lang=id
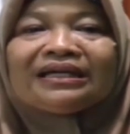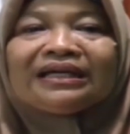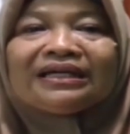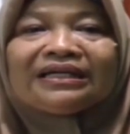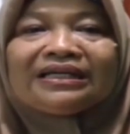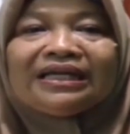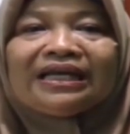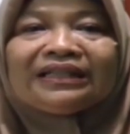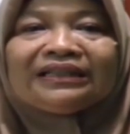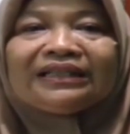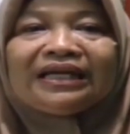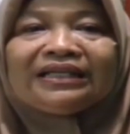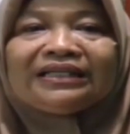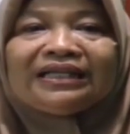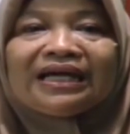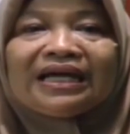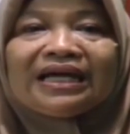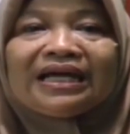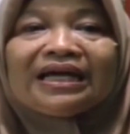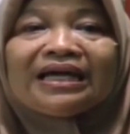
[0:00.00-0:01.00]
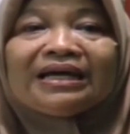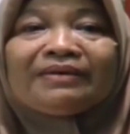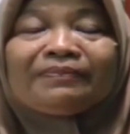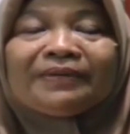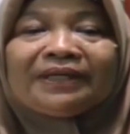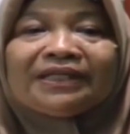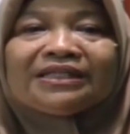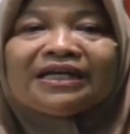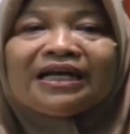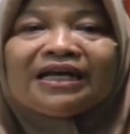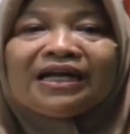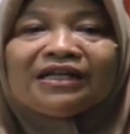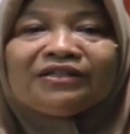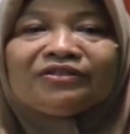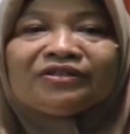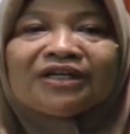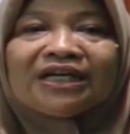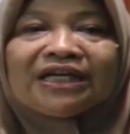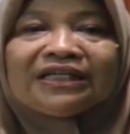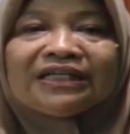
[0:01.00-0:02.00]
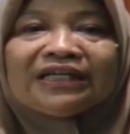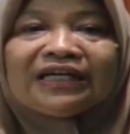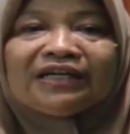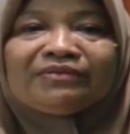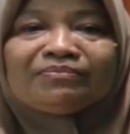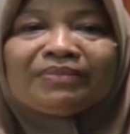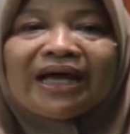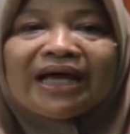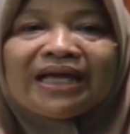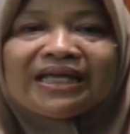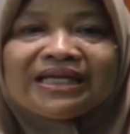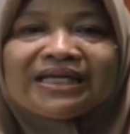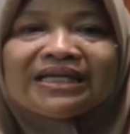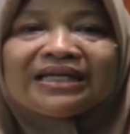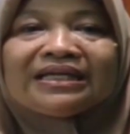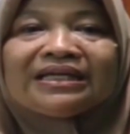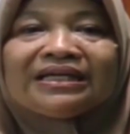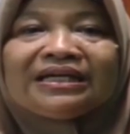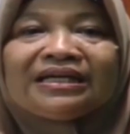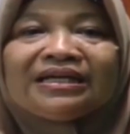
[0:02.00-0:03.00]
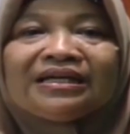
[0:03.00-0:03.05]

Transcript: Kegiatannya berjalan juga dengan baik.